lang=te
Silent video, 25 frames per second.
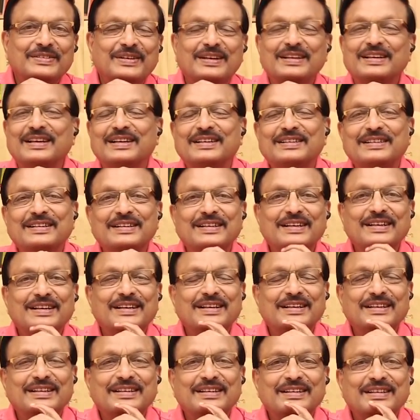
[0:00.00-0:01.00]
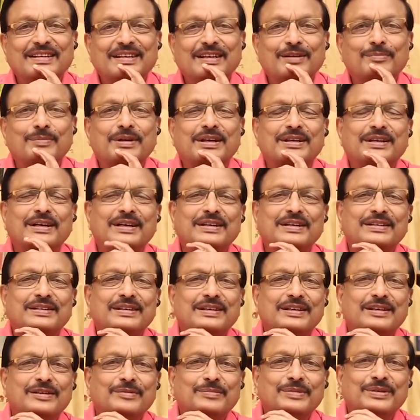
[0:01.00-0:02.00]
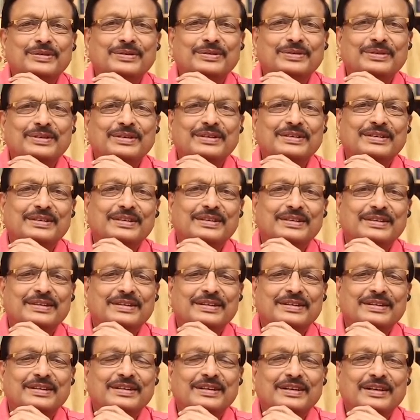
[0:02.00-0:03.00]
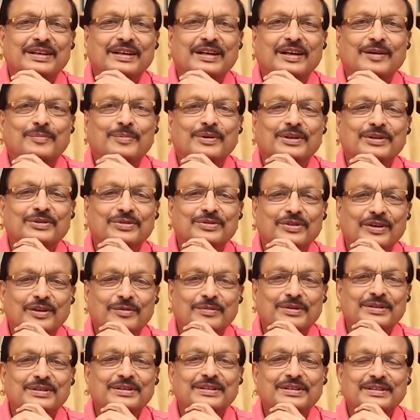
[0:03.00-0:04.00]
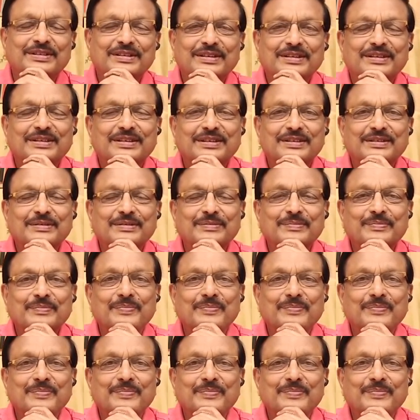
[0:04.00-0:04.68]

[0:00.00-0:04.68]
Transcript: వాళ్ళకి అర్థం కాల ఏం మాట్లాడుతున్నారా మీరు అన్నాడు అప్పుడు స్వామీజీ అన్నట్ట